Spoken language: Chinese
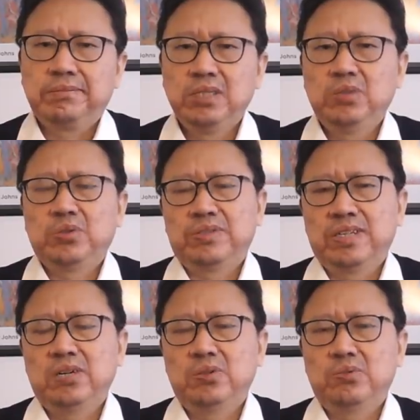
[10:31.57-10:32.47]
又说是
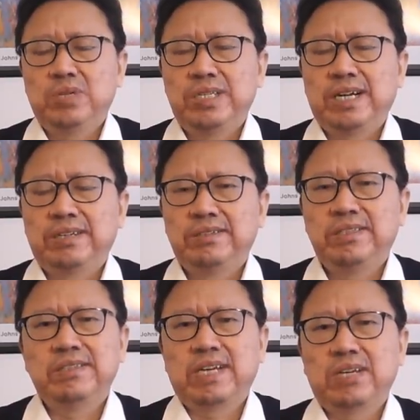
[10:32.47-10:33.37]
高楼坠下，
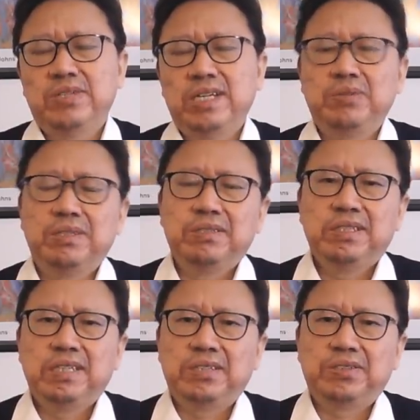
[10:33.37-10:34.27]
警察有结论
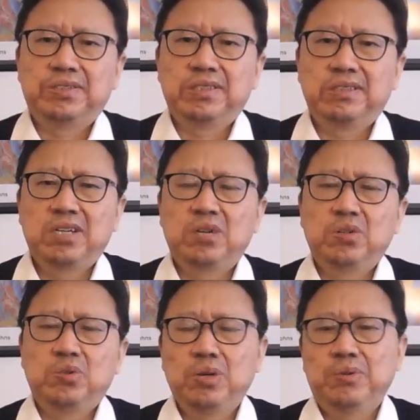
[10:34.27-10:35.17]
啊，就是高
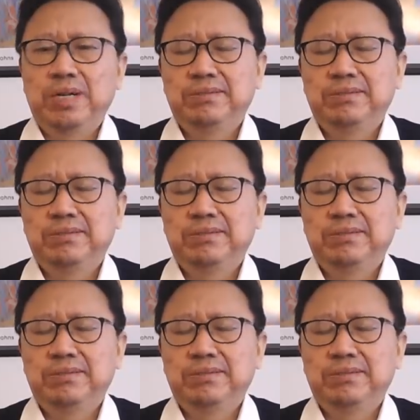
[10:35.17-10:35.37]
楼坠亡。